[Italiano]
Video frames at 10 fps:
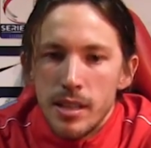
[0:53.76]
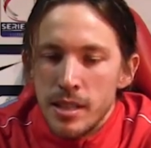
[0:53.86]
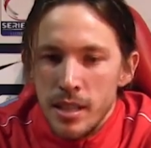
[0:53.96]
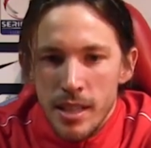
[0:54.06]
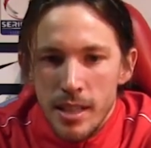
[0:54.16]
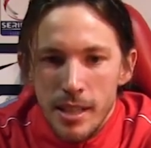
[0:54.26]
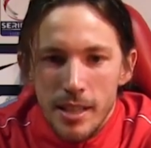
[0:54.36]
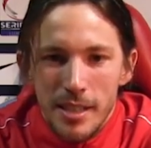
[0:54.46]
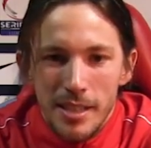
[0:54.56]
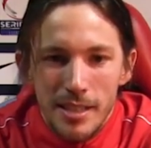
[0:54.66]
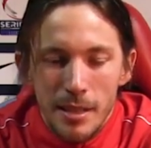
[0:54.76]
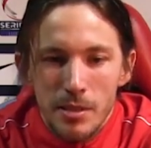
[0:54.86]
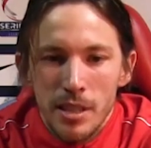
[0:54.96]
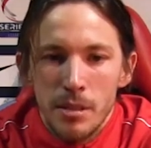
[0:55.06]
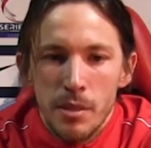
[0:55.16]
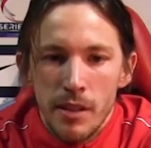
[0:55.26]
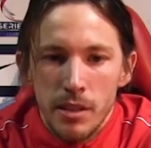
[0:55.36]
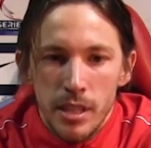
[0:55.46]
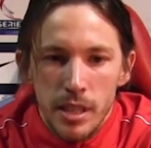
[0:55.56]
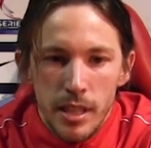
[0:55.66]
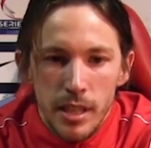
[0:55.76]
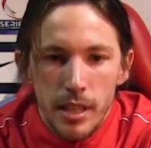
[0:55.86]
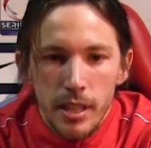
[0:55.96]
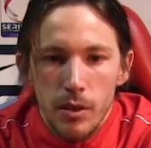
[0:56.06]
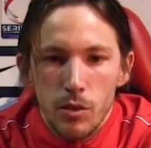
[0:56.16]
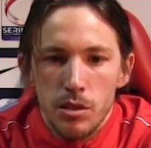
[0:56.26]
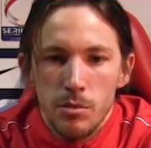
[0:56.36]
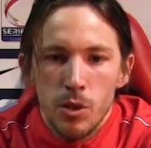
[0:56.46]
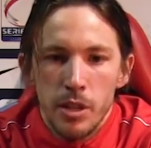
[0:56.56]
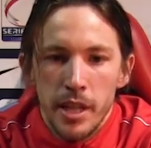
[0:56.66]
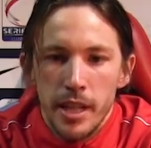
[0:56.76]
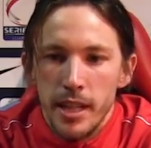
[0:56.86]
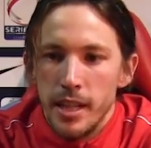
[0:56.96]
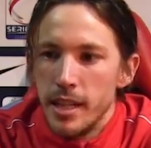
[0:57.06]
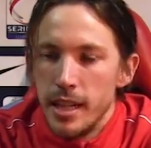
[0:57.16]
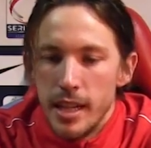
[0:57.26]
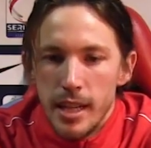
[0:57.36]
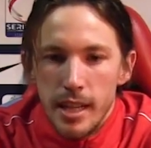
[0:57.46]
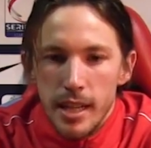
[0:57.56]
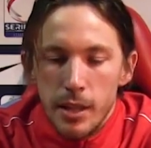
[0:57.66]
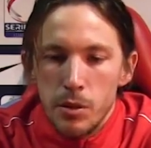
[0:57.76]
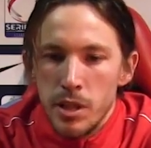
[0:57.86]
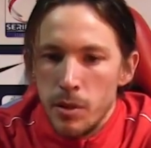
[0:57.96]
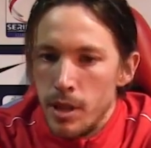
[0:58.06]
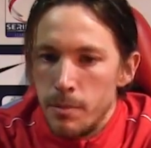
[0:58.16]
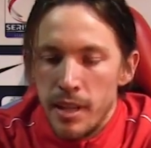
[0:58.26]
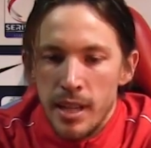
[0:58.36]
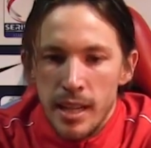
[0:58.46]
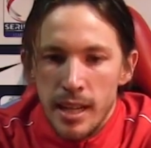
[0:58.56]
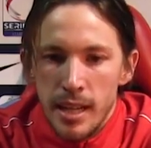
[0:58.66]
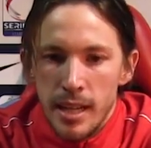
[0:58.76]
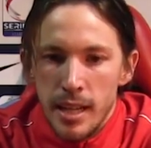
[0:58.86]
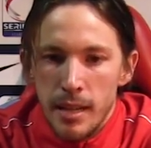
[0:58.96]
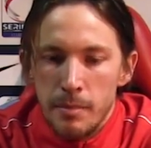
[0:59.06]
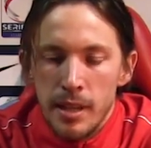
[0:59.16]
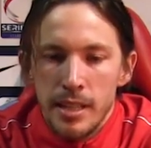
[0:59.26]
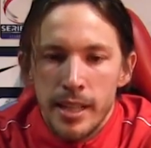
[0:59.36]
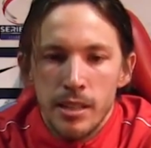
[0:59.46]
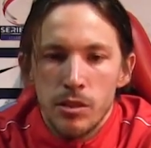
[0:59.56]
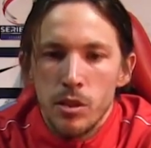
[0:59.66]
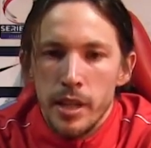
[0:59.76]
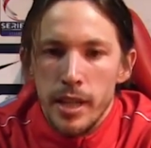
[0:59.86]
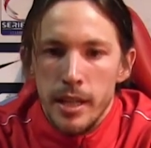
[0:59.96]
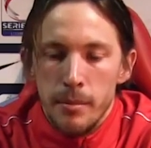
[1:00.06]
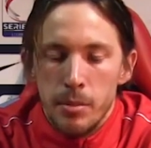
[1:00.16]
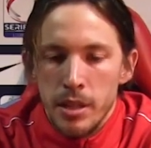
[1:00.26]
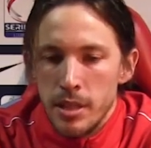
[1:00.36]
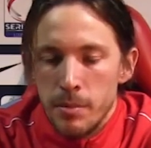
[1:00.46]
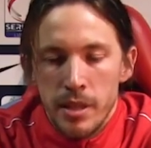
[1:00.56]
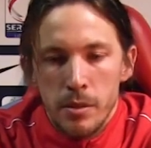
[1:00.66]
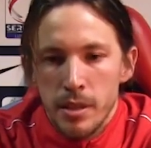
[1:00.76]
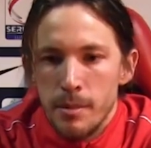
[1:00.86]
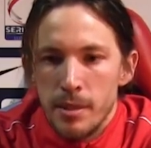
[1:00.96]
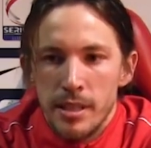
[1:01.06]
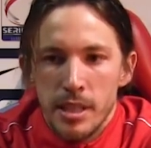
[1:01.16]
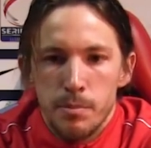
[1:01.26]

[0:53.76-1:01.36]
Sì, eh, siamo stati bravi con Simone a chiudere quella palla, palla dentro e poi sapevamo che era una partita